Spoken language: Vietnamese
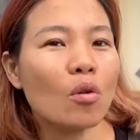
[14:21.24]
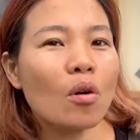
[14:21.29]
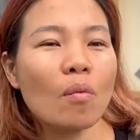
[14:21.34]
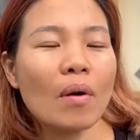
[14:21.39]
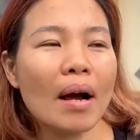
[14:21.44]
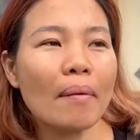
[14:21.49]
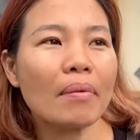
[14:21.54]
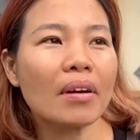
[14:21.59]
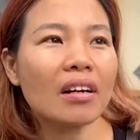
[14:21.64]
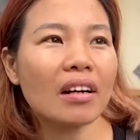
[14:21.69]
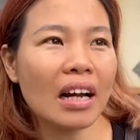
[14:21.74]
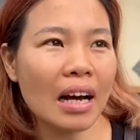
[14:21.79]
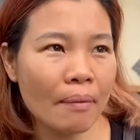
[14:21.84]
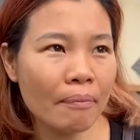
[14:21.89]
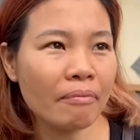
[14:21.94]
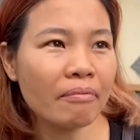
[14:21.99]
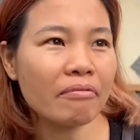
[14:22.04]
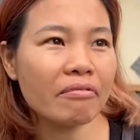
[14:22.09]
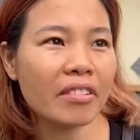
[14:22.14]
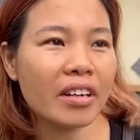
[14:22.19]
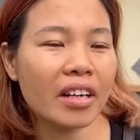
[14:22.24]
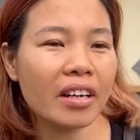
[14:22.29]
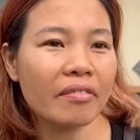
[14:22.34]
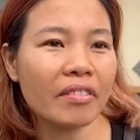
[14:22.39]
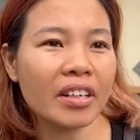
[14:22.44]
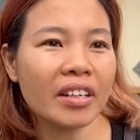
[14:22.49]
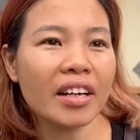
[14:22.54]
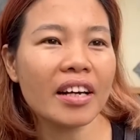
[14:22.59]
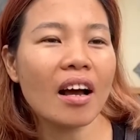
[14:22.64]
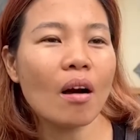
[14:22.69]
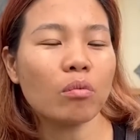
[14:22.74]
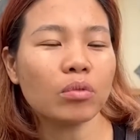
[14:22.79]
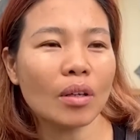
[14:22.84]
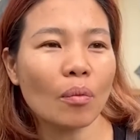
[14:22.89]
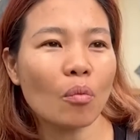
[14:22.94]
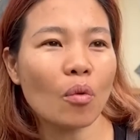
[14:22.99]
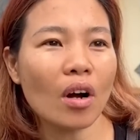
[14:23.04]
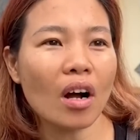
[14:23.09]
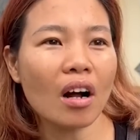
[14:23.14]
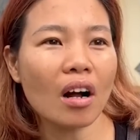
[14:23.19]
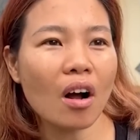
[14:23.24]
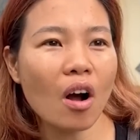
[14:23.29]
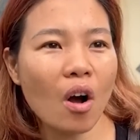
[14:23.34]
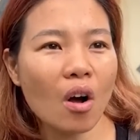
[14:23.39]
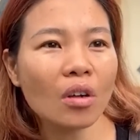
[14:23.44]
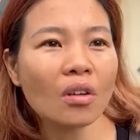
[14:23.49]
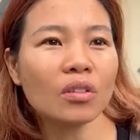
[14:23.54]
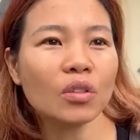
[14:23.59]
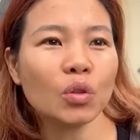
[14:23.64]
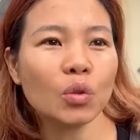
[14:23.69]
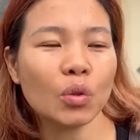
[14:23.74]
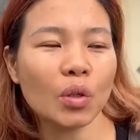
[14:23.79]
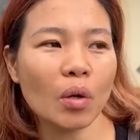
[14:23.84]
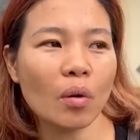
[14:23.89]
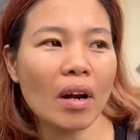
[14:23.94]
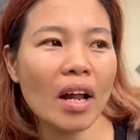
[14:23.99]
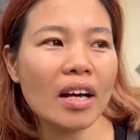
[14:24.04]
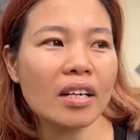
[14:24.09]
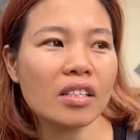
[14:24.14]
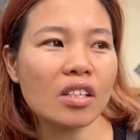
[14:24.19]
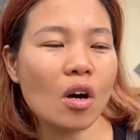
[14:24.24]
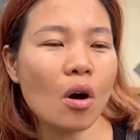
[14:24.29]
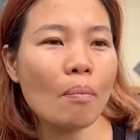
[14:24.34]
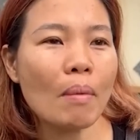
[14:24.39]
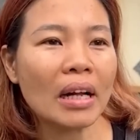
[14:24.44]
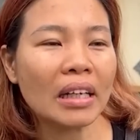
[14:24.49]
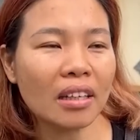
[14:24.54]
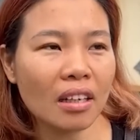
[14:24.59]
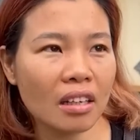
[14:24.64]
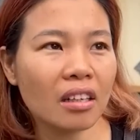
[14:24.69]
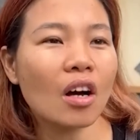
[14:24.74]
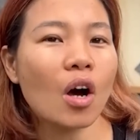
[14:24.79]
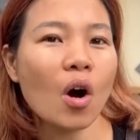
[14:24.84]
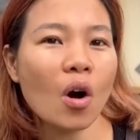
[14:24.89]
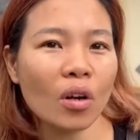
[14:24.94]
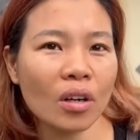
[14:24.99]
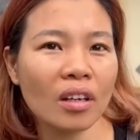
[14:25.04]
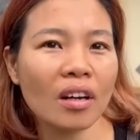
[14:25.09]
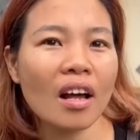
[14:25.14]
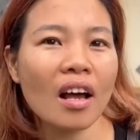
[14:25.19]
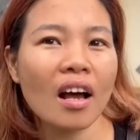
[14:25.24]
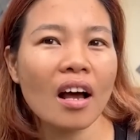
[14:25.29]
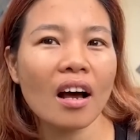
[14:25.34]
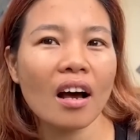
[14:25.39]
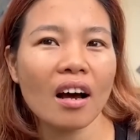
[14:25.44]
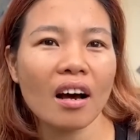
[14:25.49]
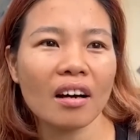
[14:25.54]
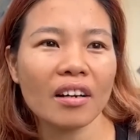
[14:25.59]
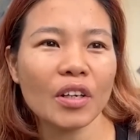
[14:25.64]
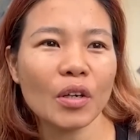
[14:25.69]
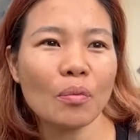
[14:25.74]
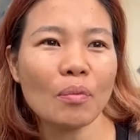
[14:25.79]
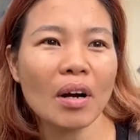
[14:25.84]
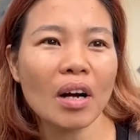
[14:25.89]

không áp lực lắm về vấn đề học tập của các con, chủ yếu là do bản thân con. Uh, nếu mà